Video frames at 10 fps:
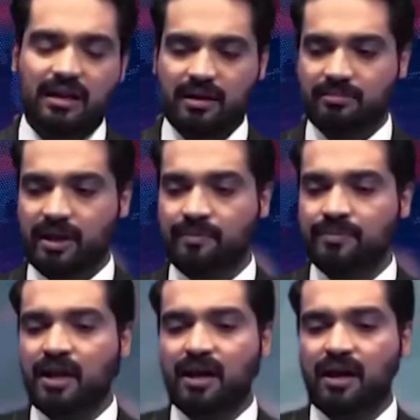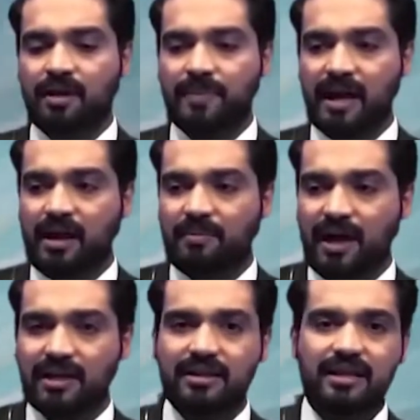था हमें पैगाम
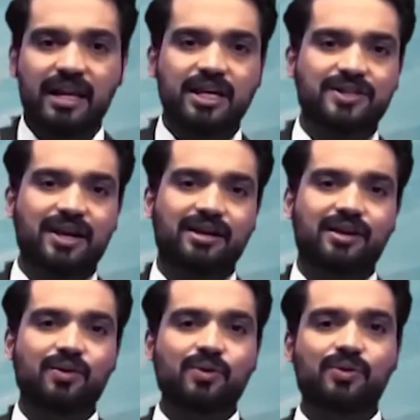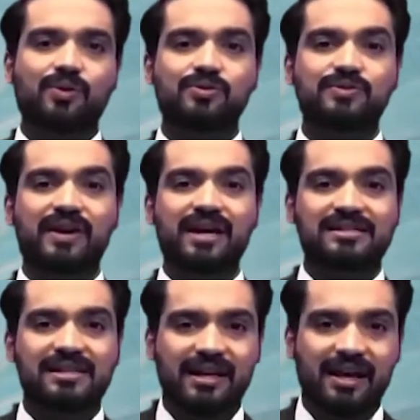देने चाहिए थे लोगों को उसवा
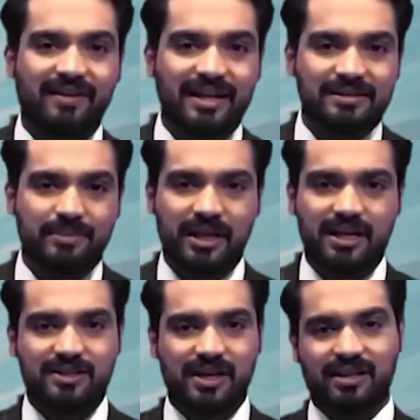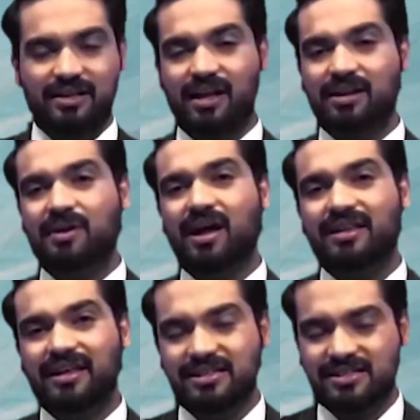हसना के हवाले से बताना चाहिए था तालीमत
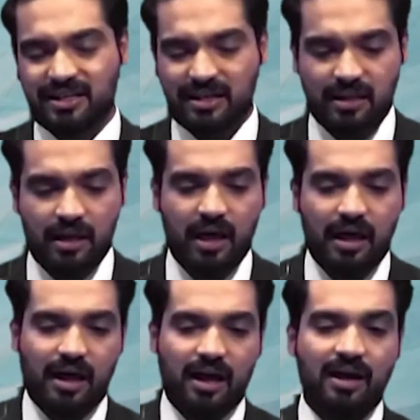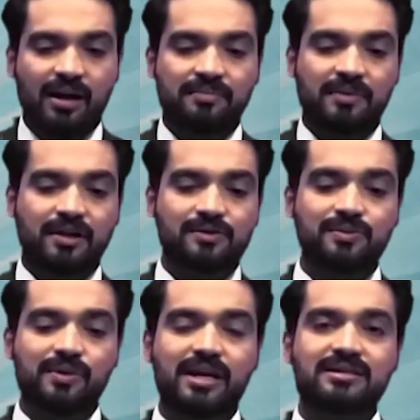देने चाहिए थी
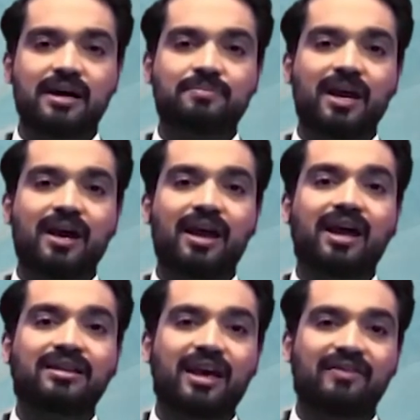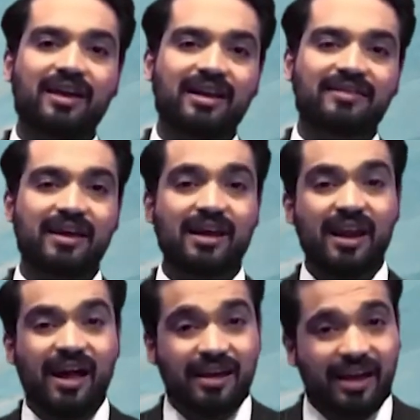हजूर के जबत हयात के हवाले से
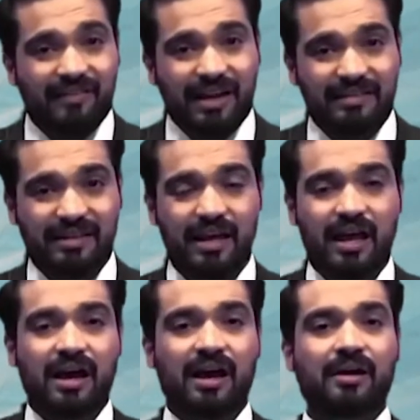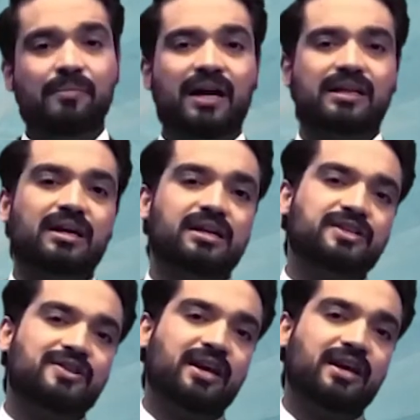इखलाक के हवाले से बात
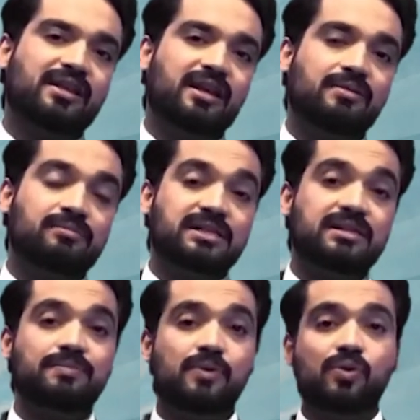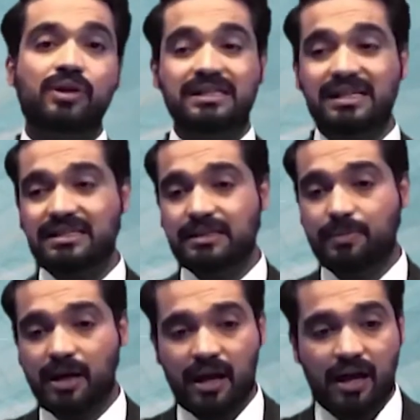करनी चाहिए थी मज़हब को किस तरह से
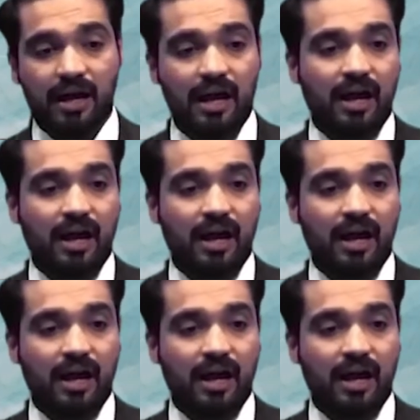बढ़ा